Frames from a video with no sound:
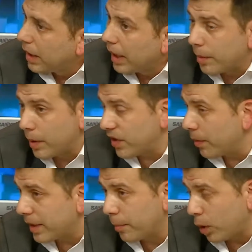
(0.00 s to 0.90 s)
en el primer
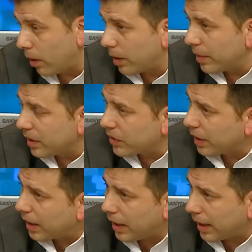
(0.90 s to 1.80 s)
semestre probablemente
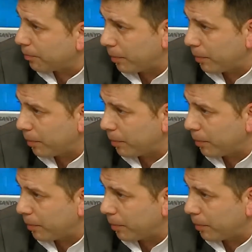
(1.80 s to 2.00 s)
sea